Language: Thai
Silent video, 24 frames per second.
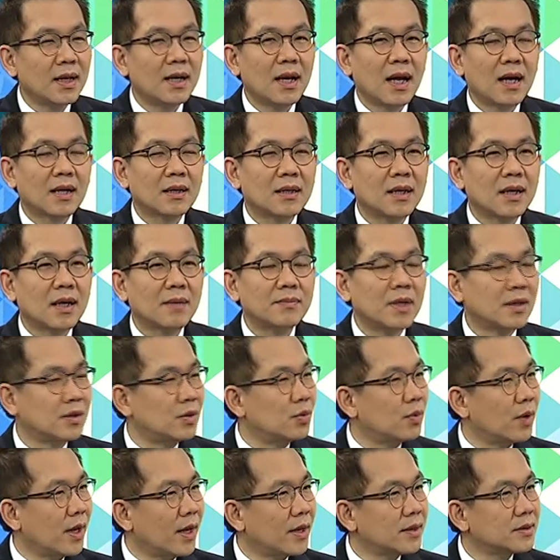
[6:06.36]
ศหลักนะครับอย่าง
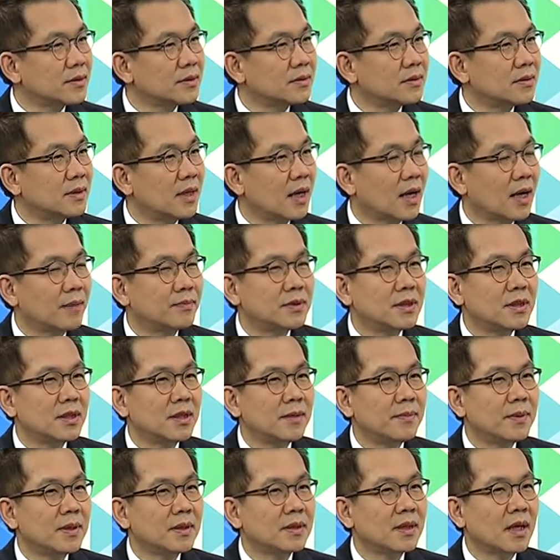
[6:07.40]
US นะครับ
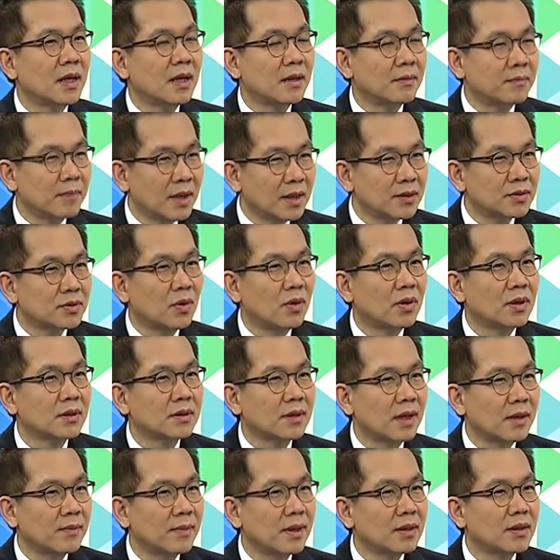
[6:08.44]
GDP ไตรมาส 2กั
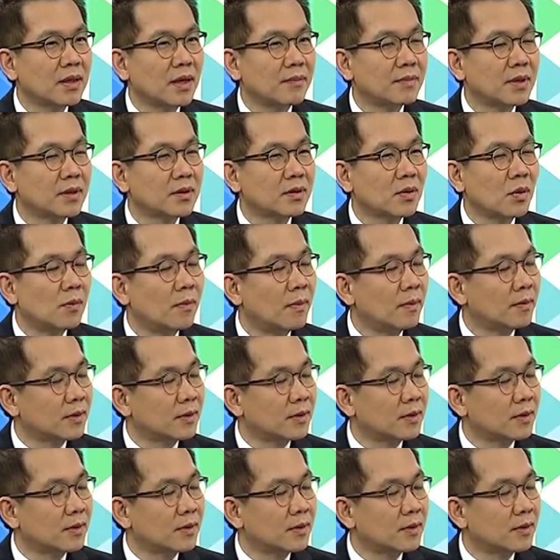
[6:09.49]
บไตรมาส 3เนี่ยโต